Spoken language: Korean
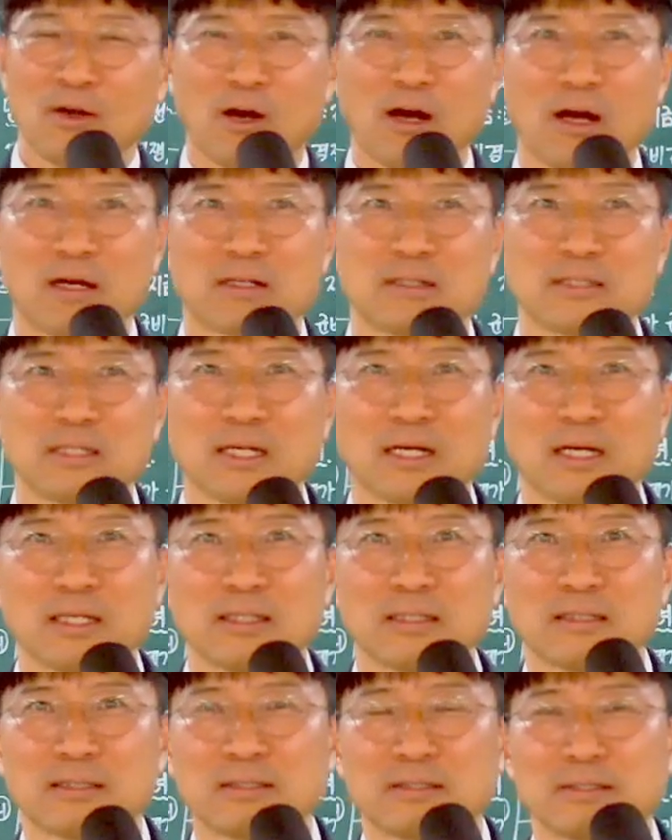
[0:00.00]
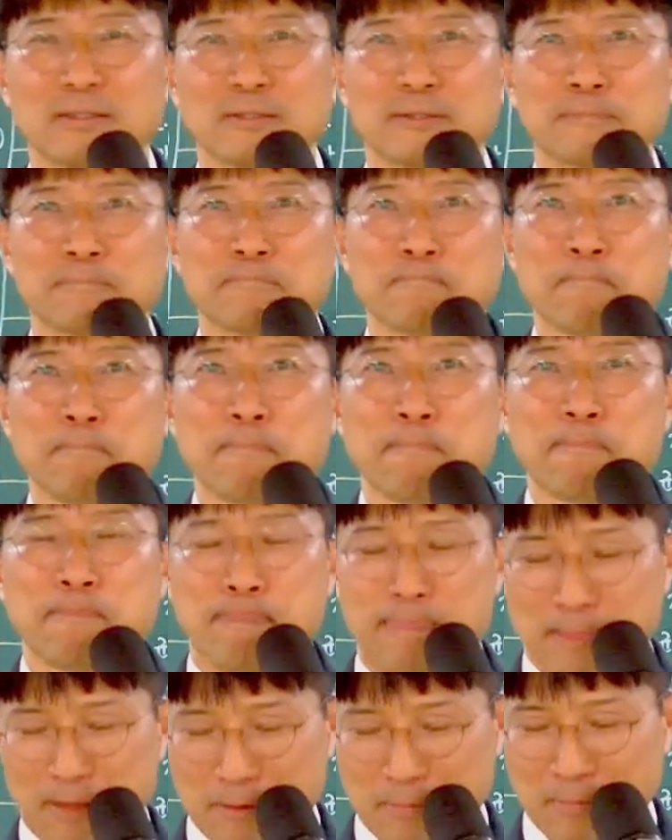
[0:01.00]
아, 그게 과연 그
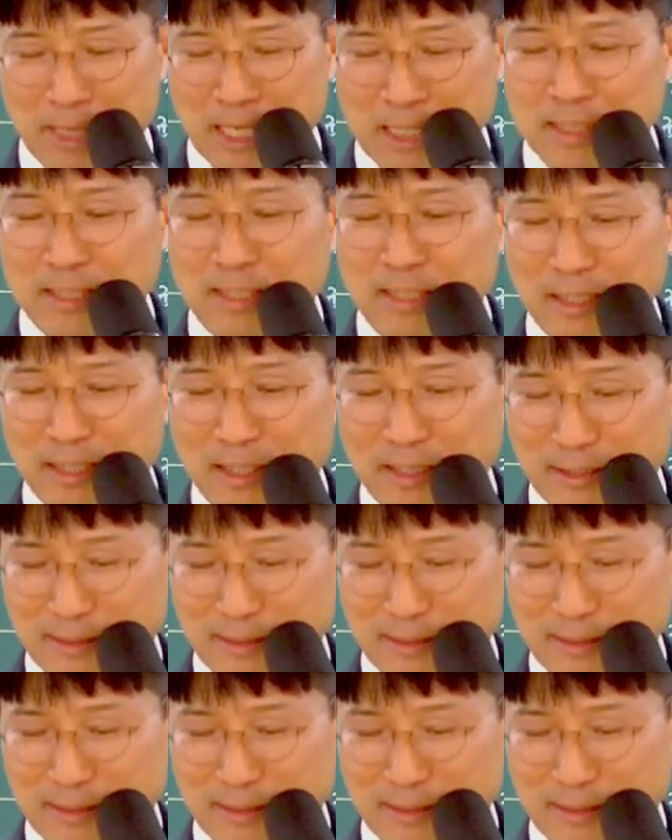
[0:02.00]
마귀가